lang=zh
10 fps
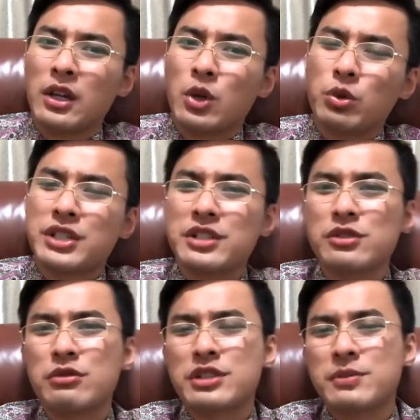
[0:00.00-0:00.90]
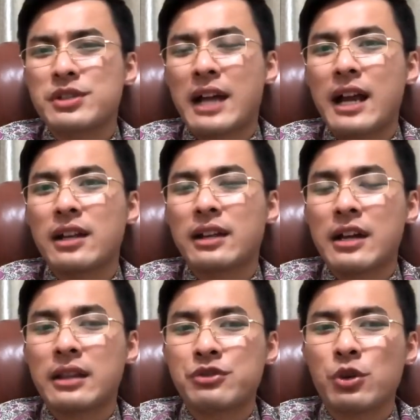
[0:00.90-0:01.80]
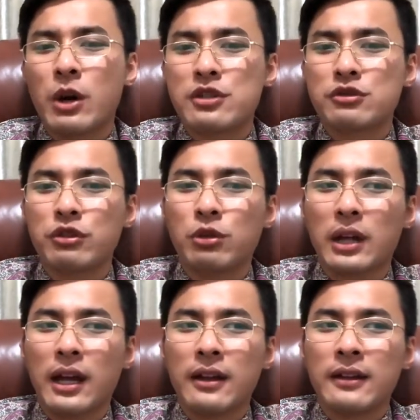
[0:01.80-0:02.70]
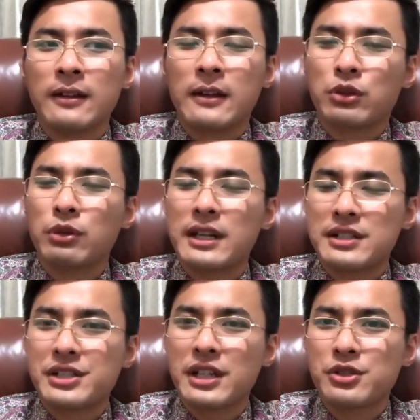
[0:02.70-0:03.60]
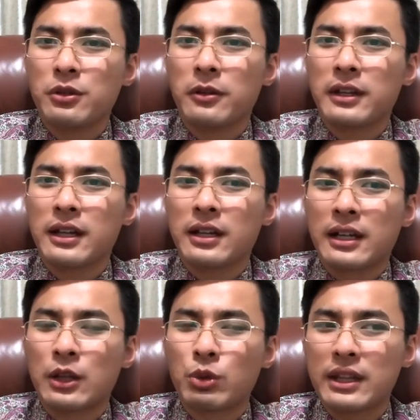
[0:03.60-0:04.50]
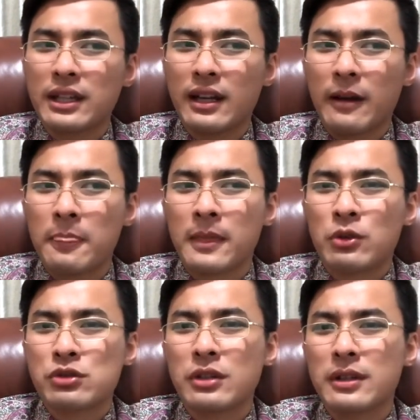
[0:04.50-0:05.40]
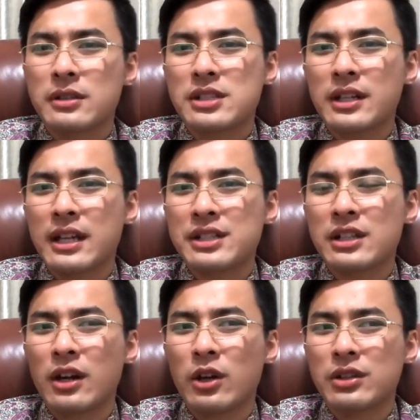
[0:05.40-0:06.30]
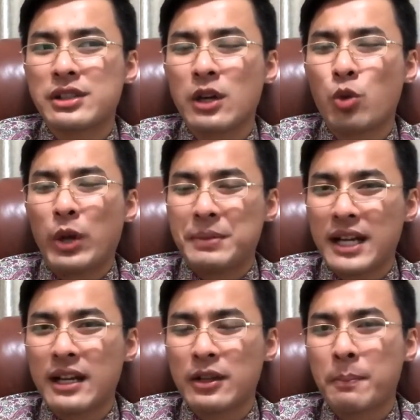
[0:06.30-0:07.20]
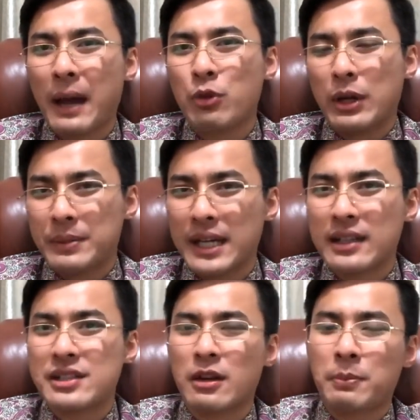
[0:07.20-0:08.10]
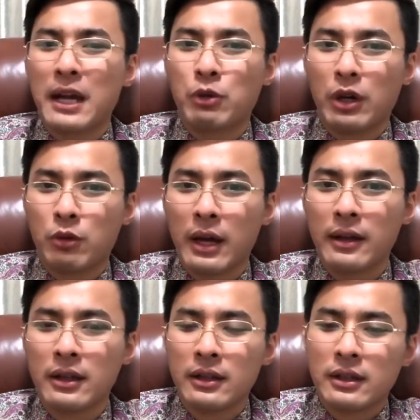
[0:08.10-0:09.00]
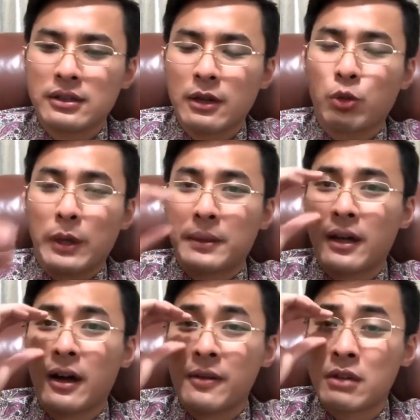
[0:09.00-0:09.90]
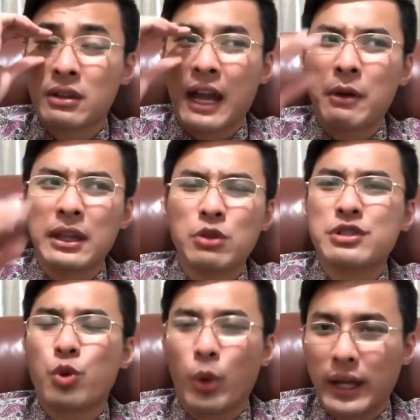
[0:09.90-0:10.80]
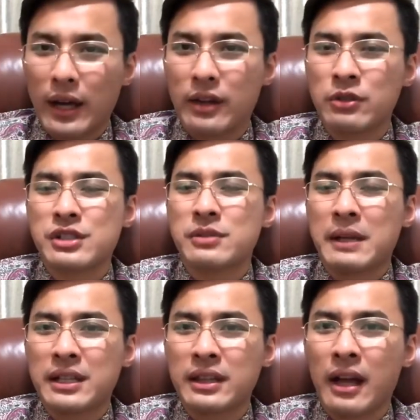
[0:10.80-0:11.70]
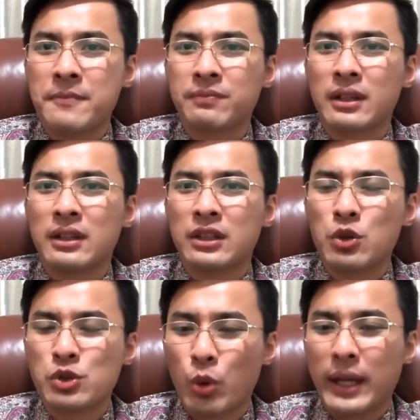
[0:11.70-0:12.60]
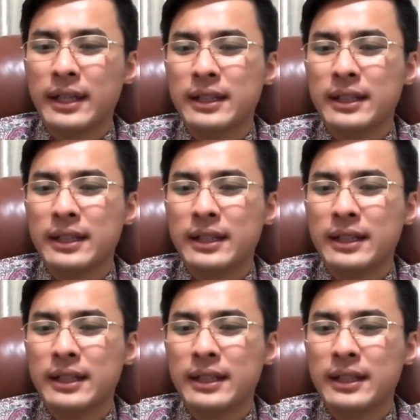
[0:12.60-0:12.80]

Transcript: 我说陈世忠是不是哪哪哪句话说错了？呃，突然之间就那个给他断电了。我说上演这个这个鬼片了，这拍鬼片，在现场拍鬼拍这个鬼片哈，因为台湾都是鬼哈，尤其是民进党都是鬼。